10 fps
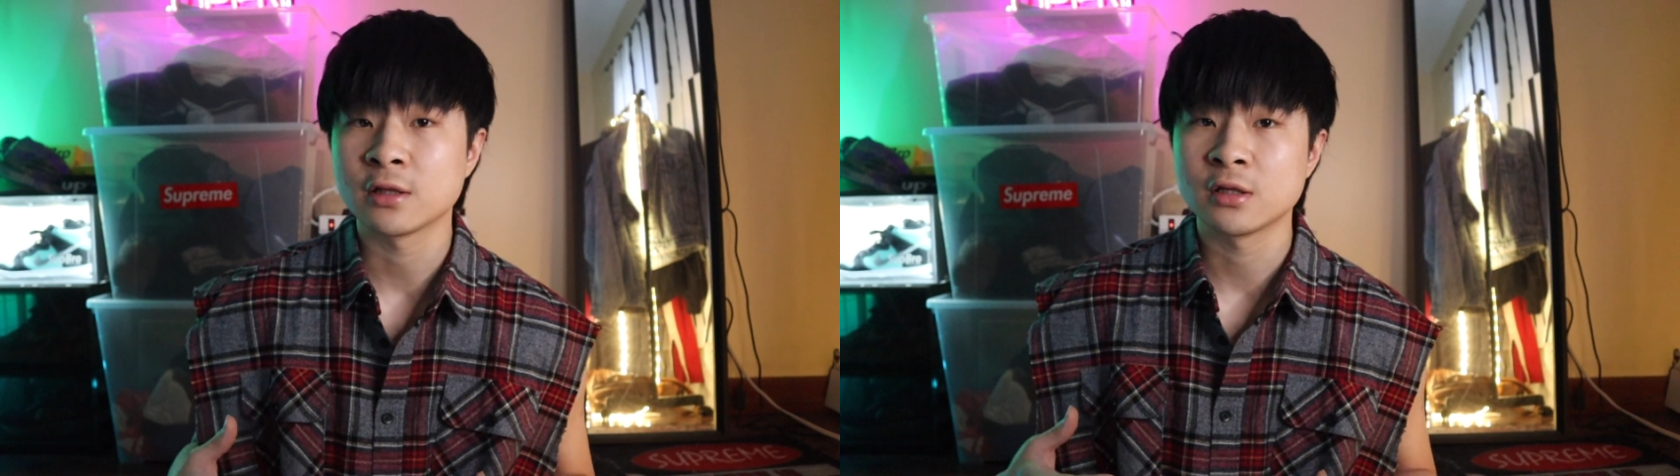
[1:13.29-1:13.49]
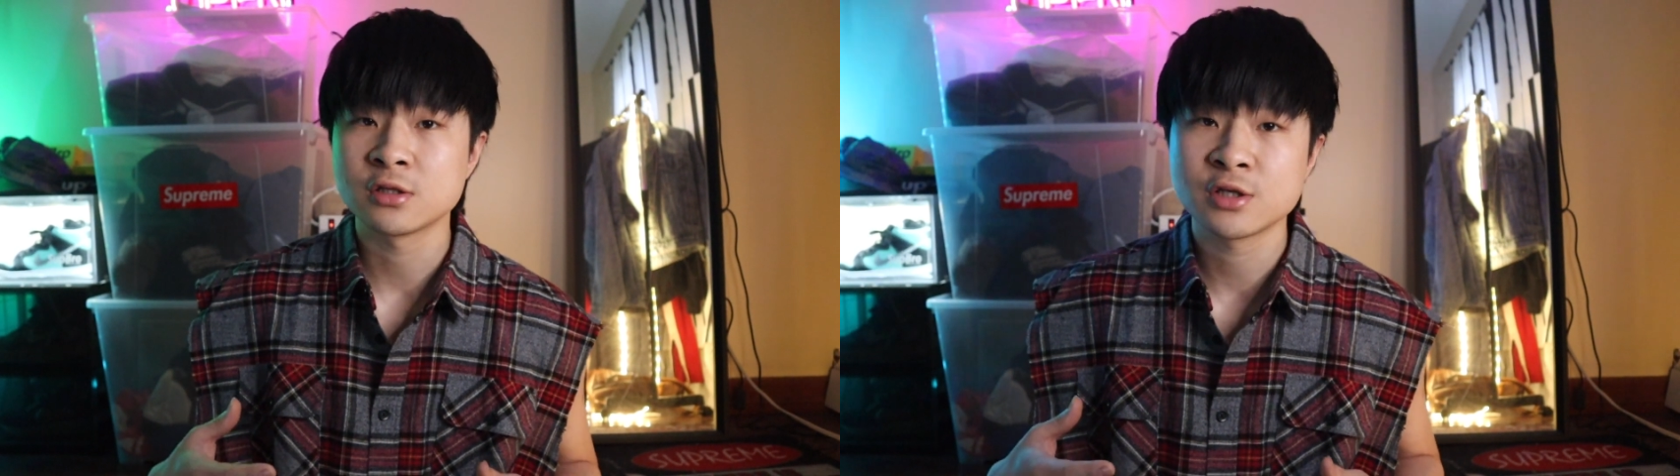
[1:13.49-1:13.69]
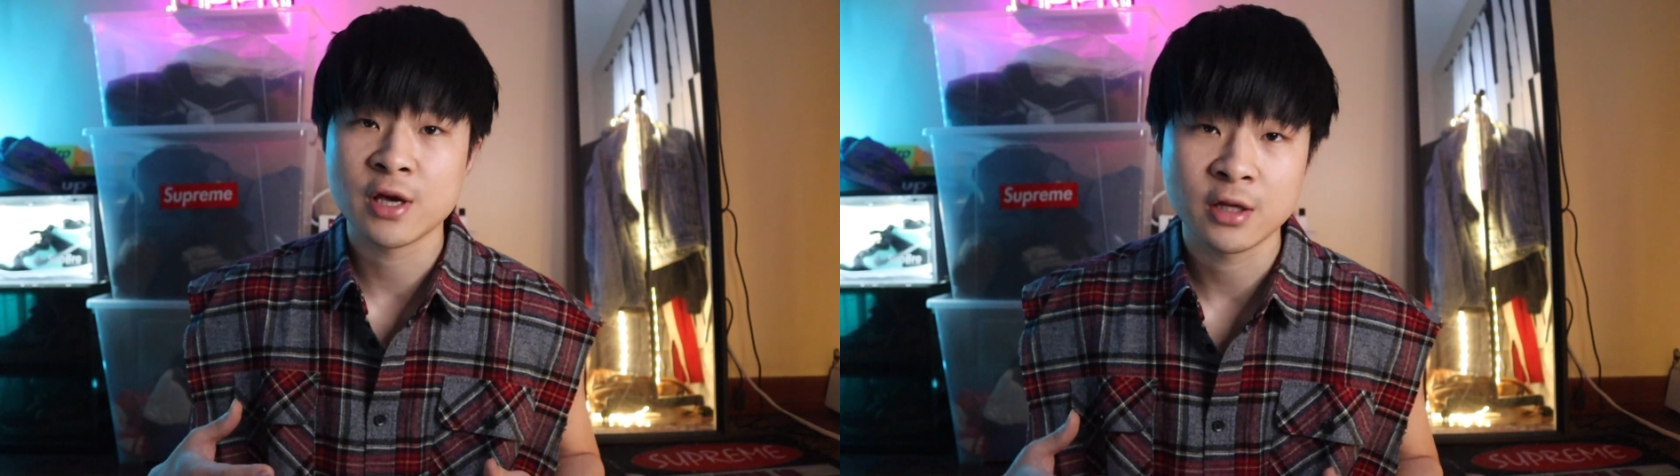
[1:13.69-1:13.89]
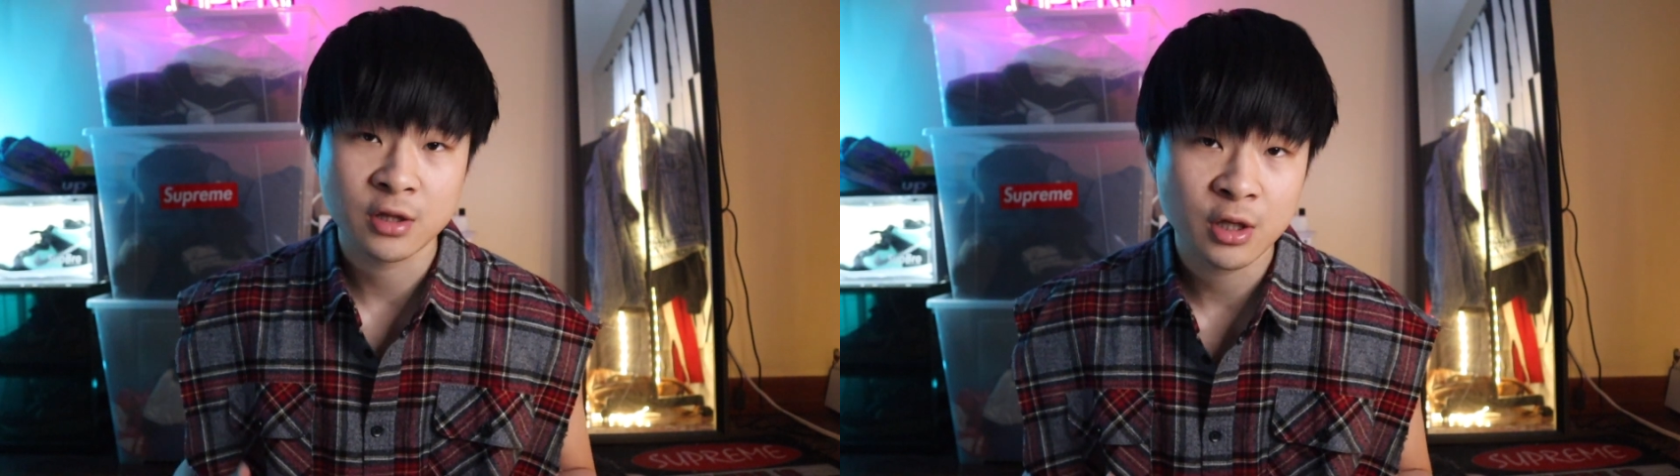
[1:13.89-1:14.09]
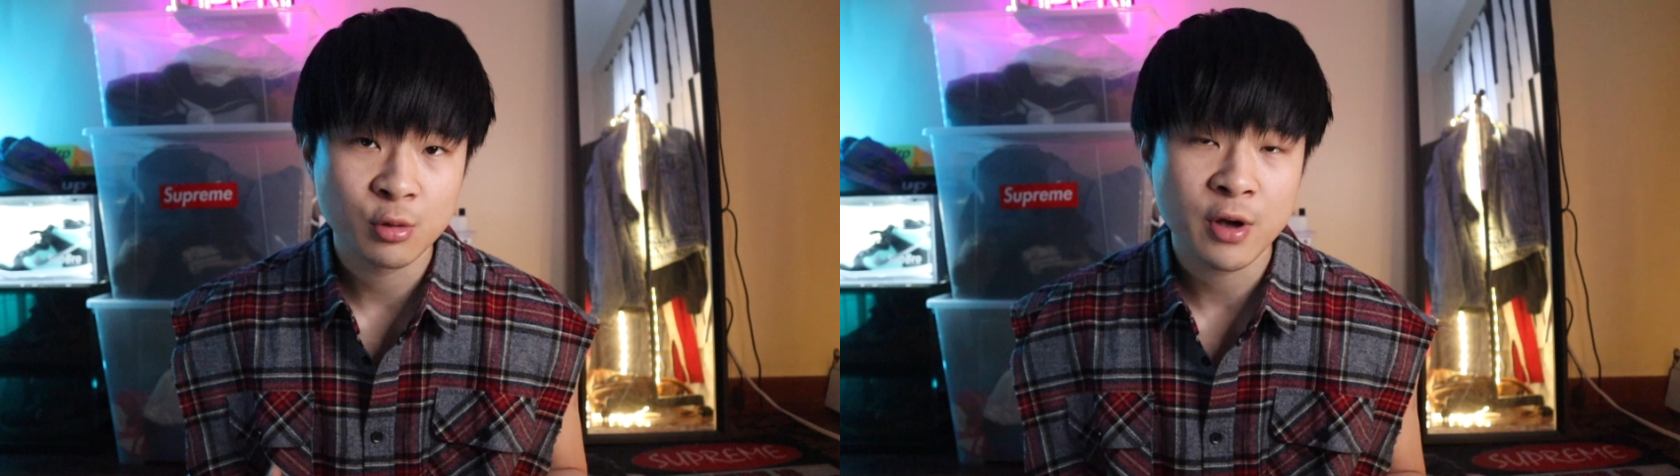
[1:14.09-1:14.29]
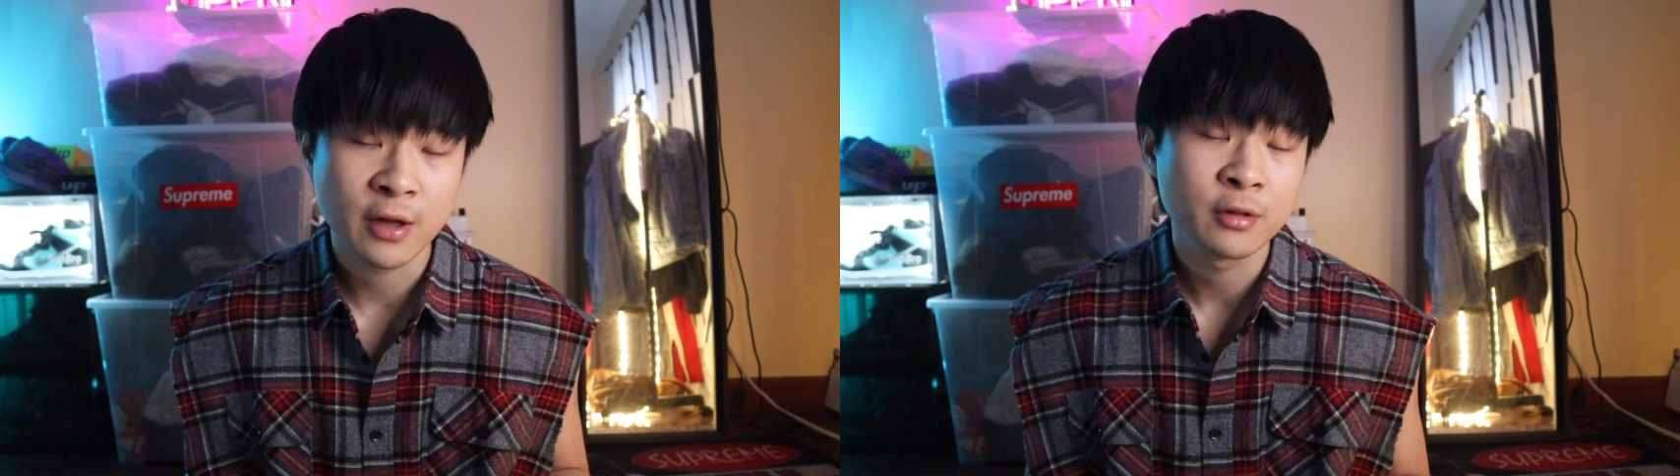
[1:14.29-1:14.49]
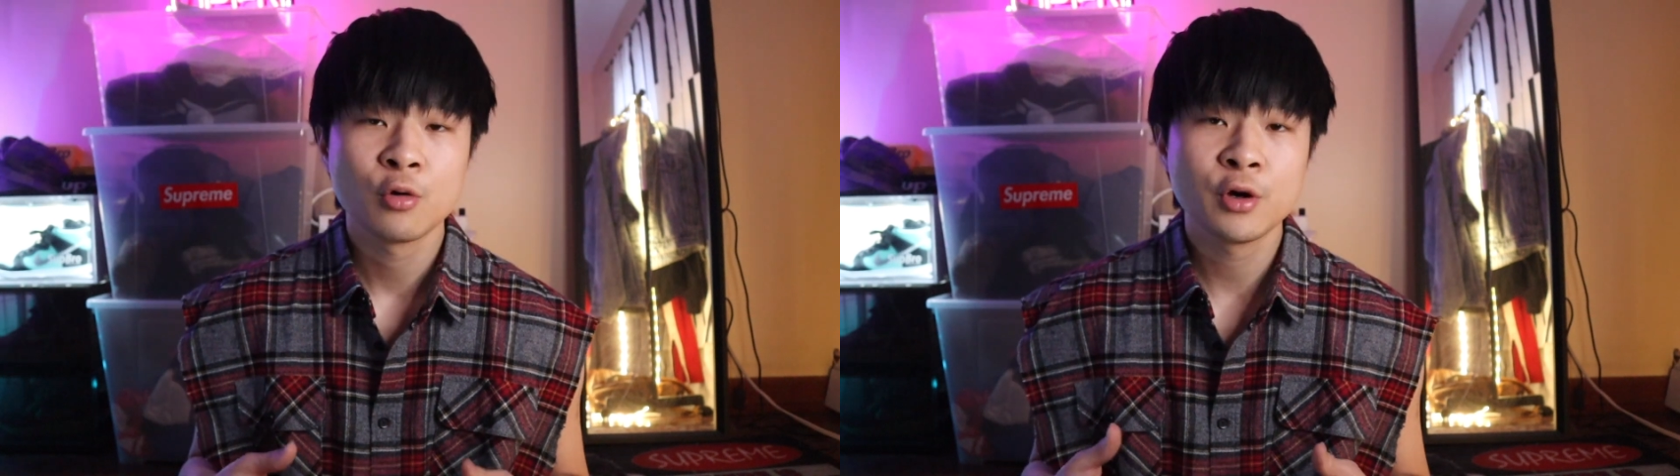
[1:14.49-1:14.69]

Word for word: 的姐弟恋，